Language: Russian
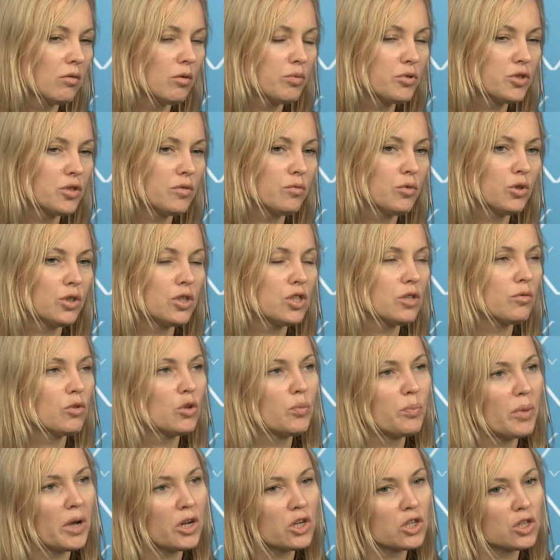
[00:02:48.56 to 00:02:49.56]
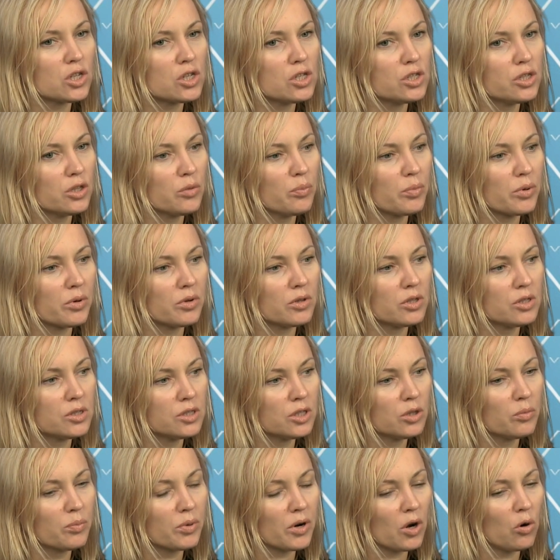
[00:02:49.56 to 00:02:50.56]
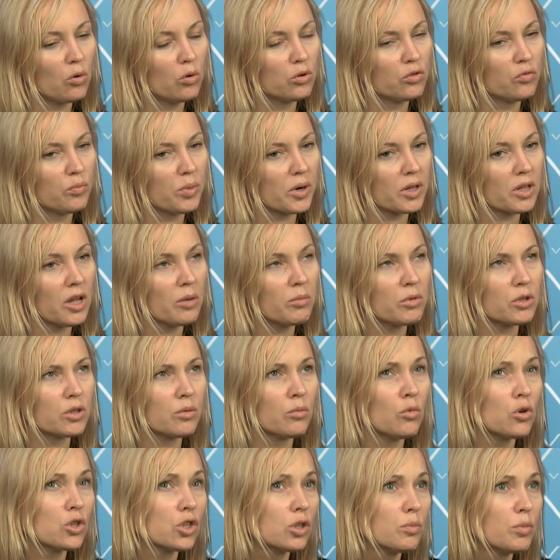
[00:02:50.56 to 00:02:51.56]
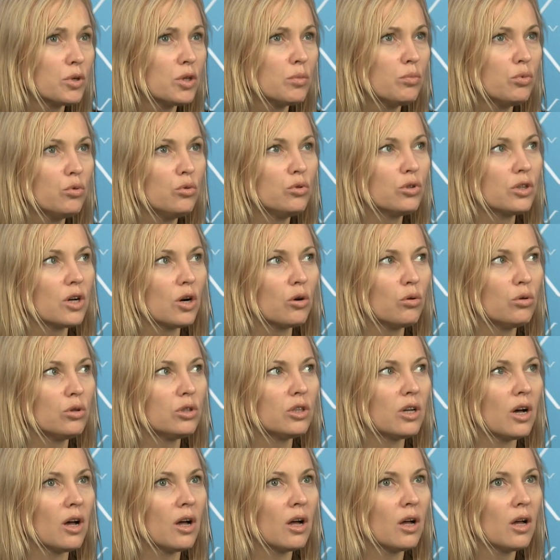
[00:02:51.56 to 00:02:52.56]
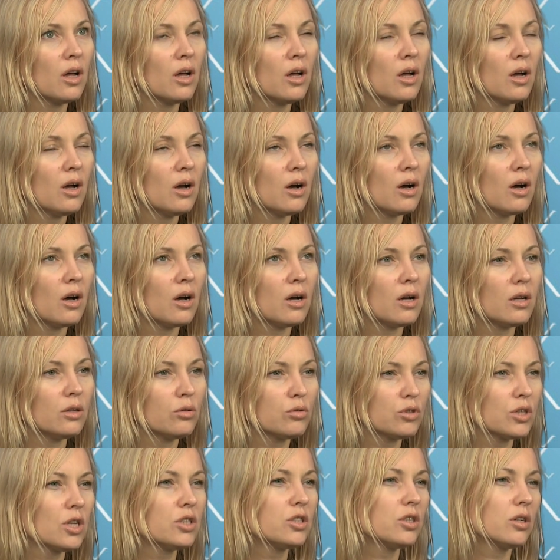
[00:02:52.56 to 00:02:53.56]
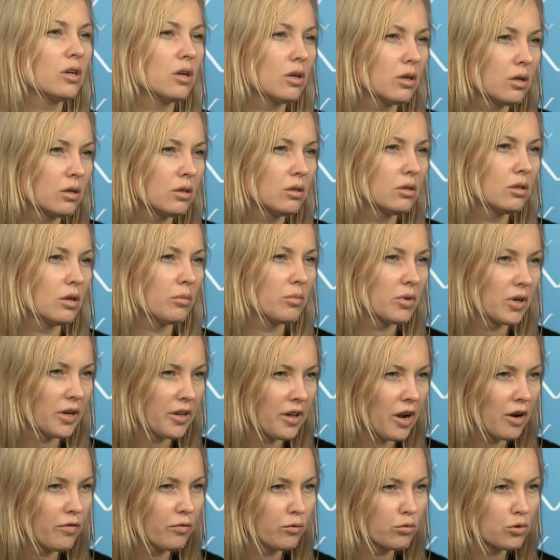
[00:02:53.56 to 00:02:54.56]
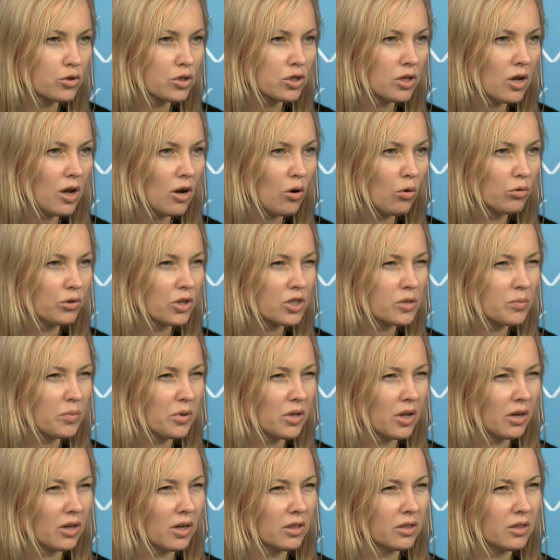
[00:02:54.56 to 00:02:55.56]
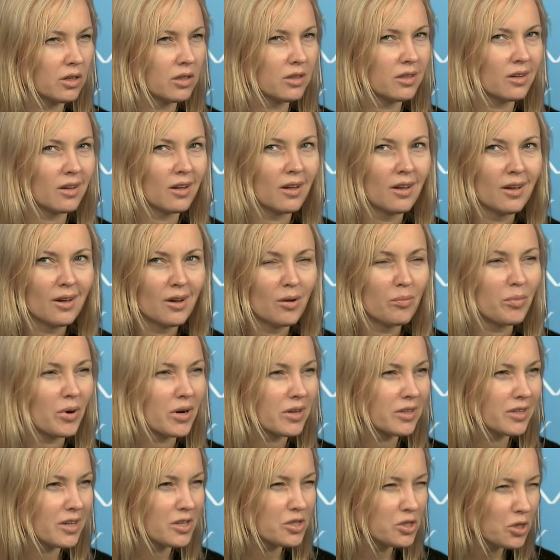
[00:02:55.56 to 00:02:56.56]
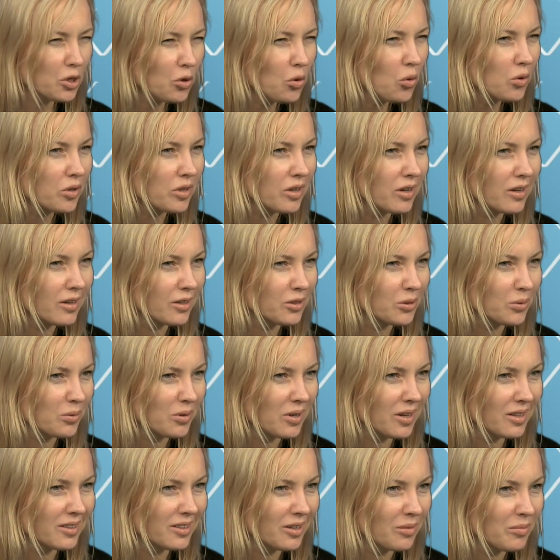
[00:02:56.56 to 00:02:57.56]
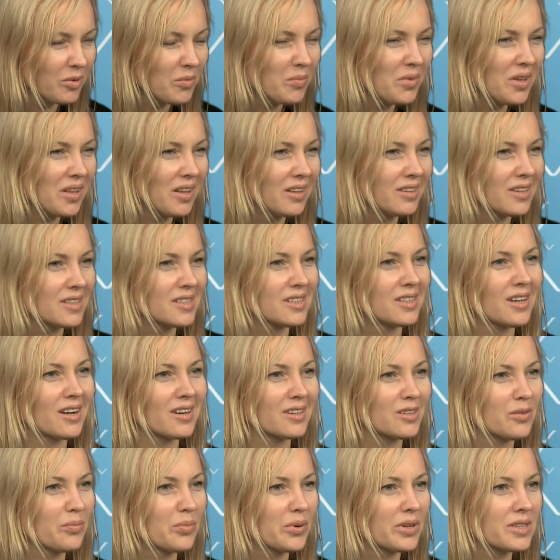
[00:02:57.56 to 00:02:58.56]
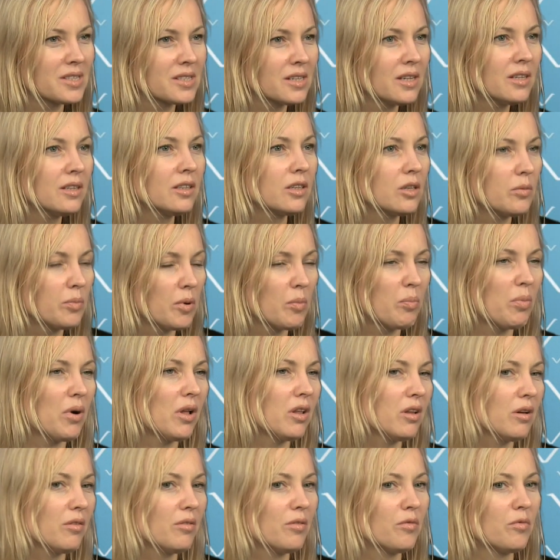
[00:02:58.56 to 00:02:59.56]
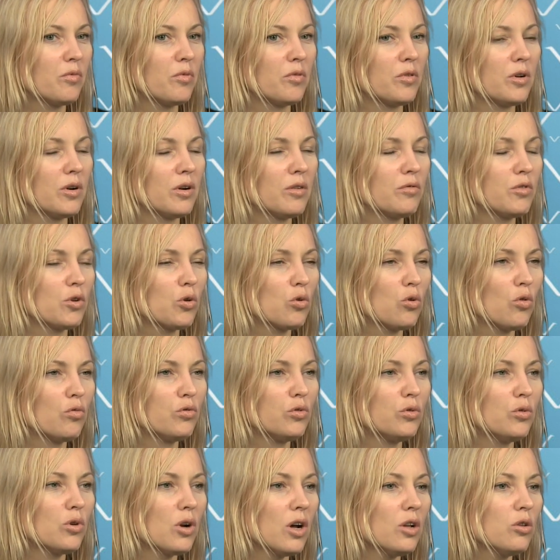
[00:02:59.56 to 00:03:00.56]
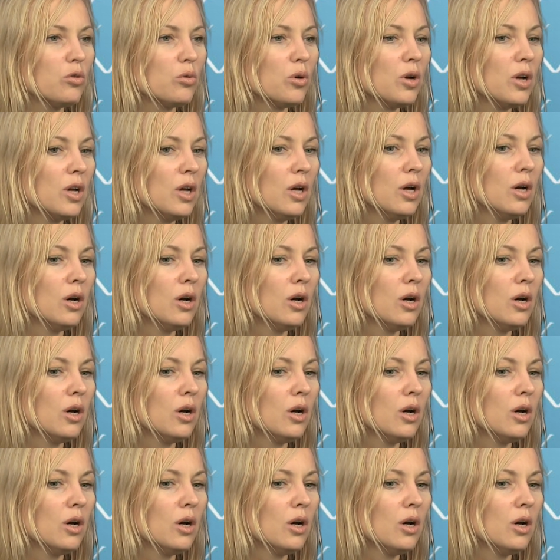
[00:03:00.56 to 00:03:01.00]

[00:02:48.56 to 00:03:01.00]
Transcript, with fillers: В общем, вот эти вот 5-6 сил, сил проходят в парламент. Может быть, будет какой-то, а, ну, знаете, как там рояль в кустах. У нас была когда-то партия зеленых, которая там имела на старте процент и попала в Верховную Раду.